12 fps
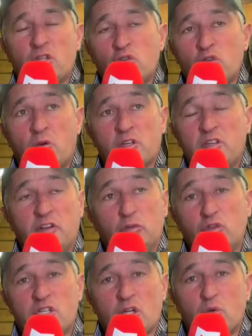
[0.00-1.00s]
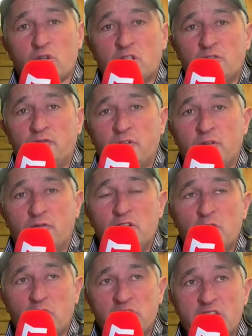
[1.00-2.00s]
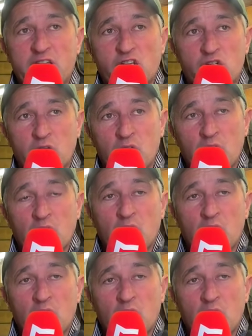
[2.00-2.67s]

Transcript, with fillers: c'est une jument qui fait toutes ses courses, une, une fille de Rédy-Cache,